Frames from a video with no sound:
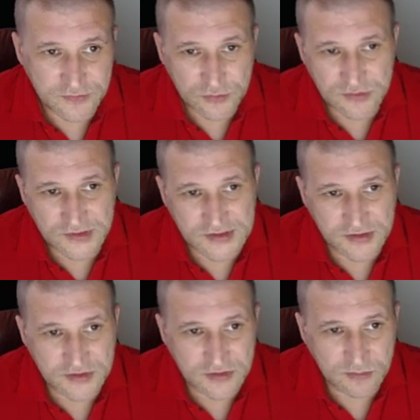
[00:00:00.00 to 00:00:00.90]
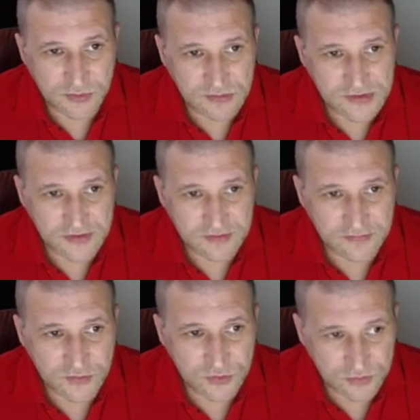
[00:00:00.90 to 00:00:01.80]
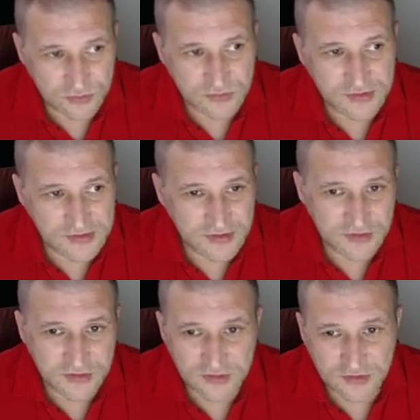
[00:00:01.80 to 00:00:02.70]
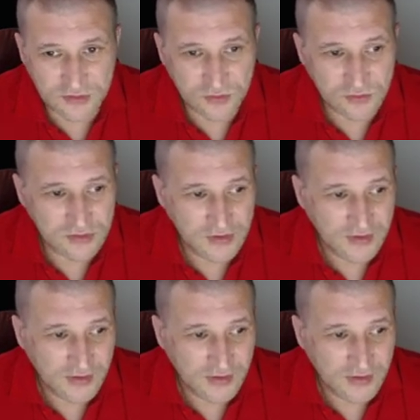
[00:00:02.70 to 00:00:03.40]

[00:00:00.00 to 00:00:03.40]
Все достаточно просто, все достаточно легко.